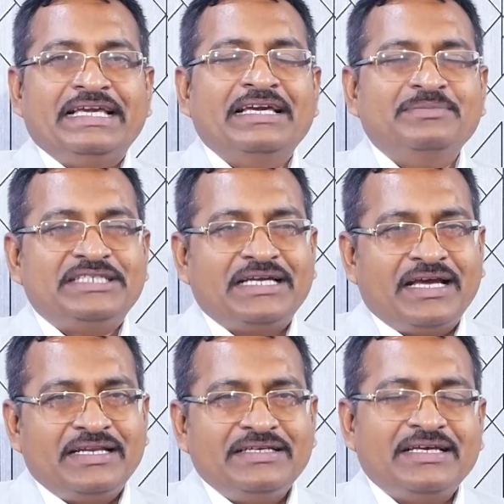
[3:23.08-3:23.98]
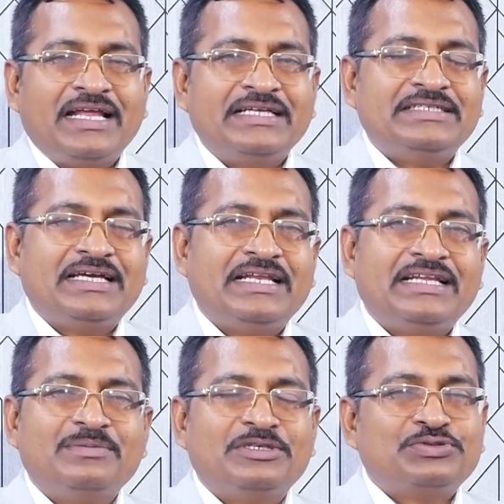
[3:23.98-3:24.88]
ఏం చేయాలి ఎలా చేయాలి
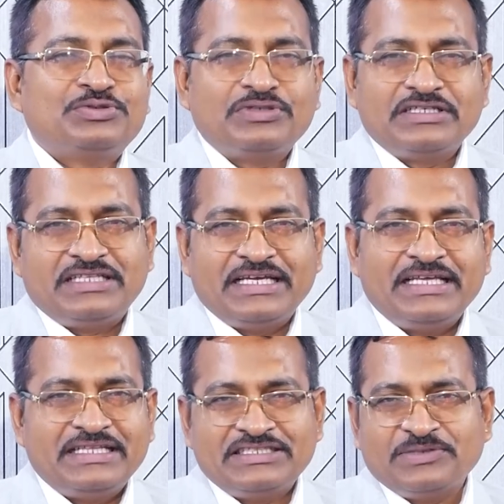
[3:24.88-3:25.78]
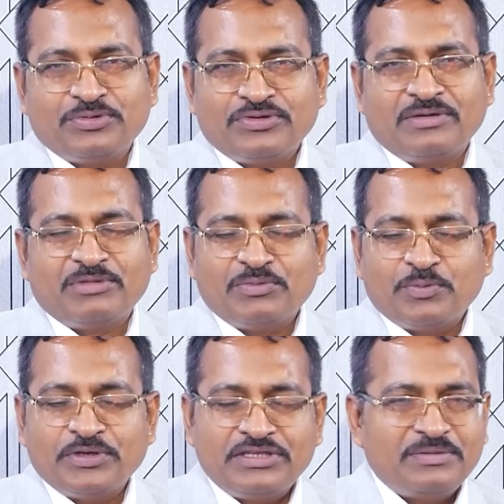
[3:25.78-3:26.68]
అనేది మనం చూసుకుంటే తేదీ అయితే చెప్పుకున్నాం మనం
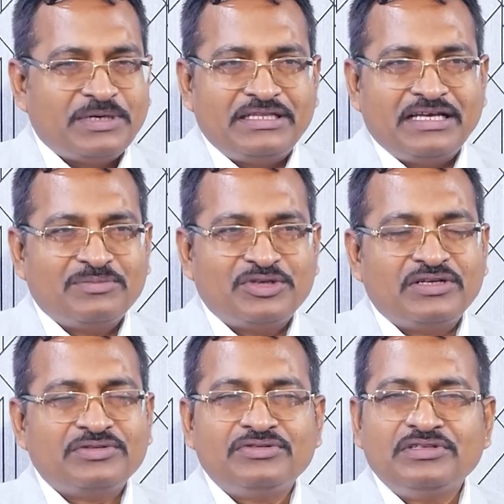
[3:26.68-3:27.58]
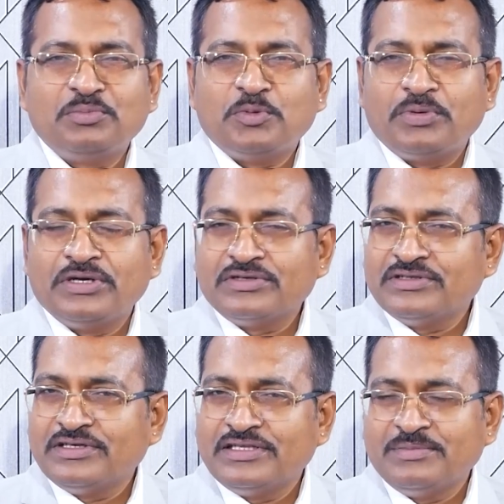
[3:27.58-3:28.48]
ముప్పై తేదీ మధ్యాహ్నం మొదలవుతుంది ముప్పై ఒకటో
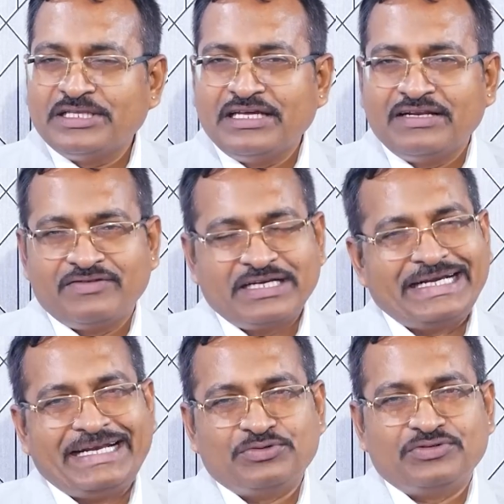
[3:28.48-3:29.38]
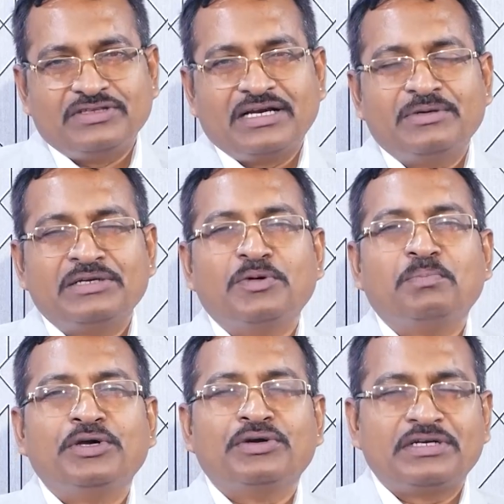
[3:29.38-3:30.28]
తేదీ మధ్యాహ్నం వరకు ఎండ్ అవుతుంది కాబట్టి
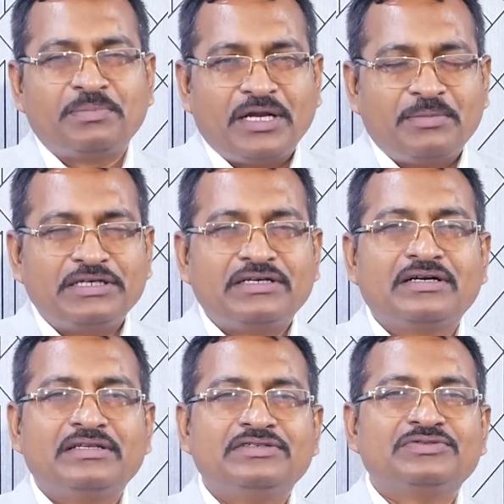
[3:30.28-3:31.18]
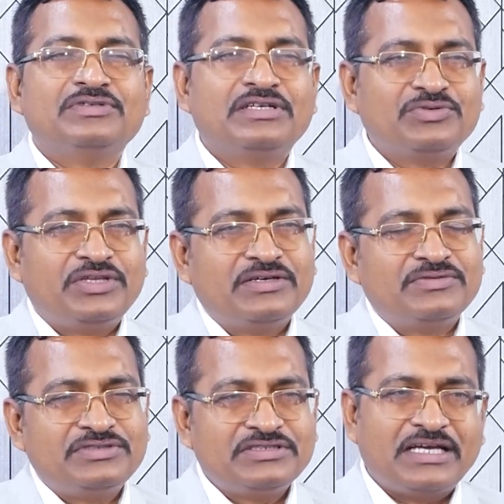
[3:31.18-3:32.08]
ముప్పై ఒకటి ప్రామాణికంగా తీసుకుంటే ఉదయం
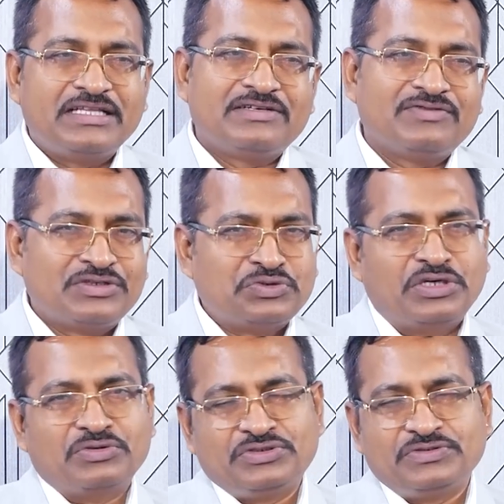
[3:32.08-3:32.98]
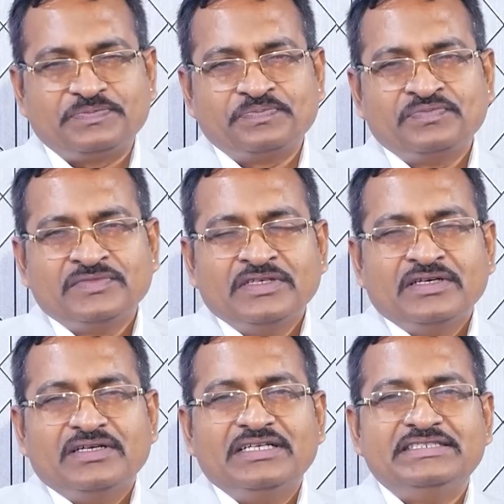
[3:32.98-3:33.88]
నుంచి సాయంత్రం వరకు ఉండవచ్చు
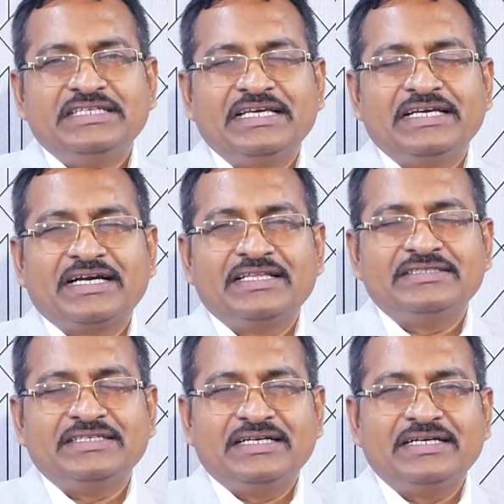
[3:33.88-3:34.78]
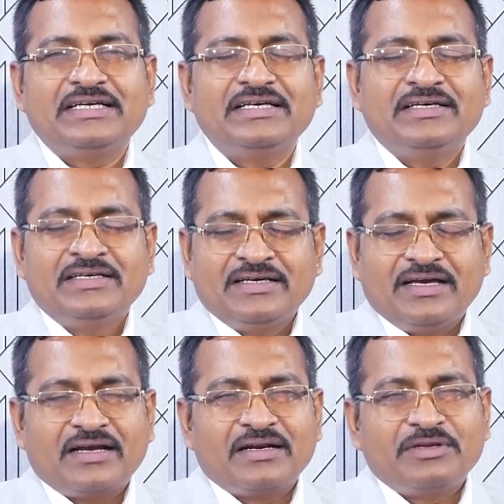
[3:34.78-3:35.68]
నిర్జల ఏకాదశి అని అంటే
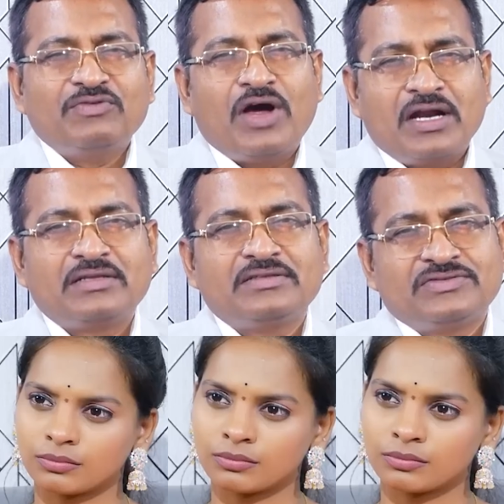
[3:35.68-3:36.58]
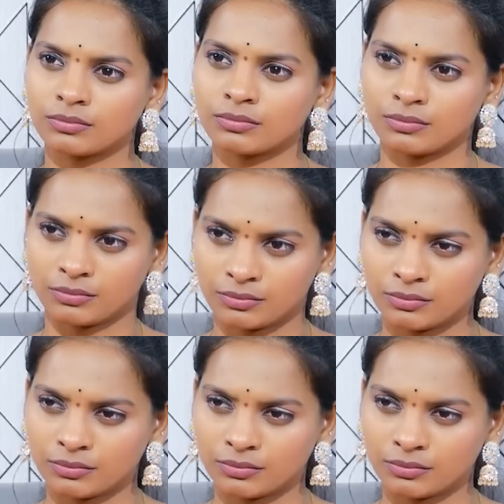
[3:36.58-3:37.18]
అక్కడ మనం వాటర్ తీసుకోకుండా చేయాల్సి